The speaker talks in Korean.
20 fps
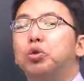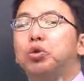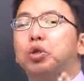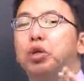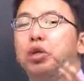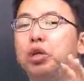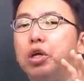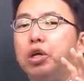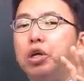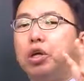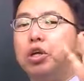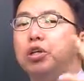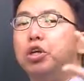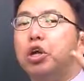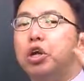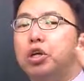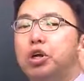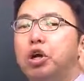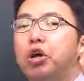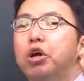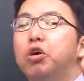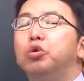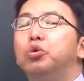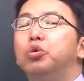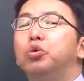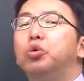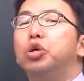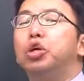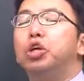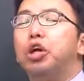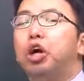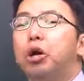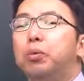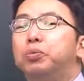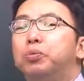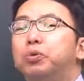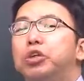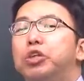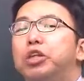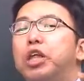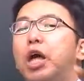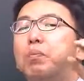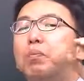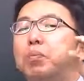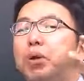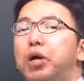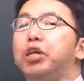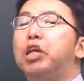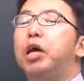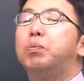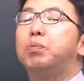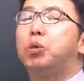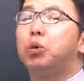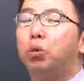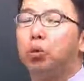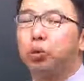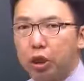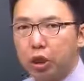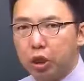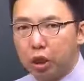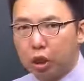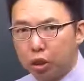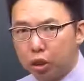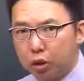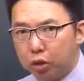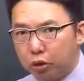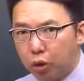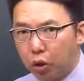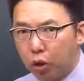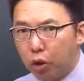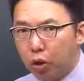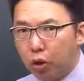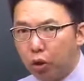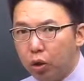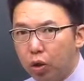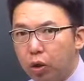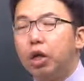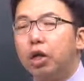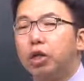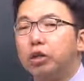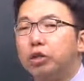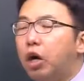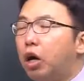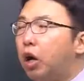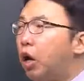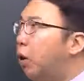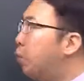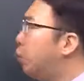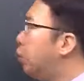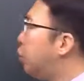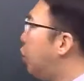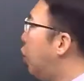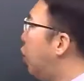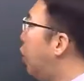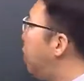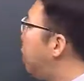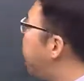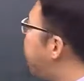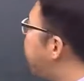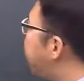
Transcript: 전력은 역률이 없을 때 변압기 용량이라 그랬죠. 그래서 보세요.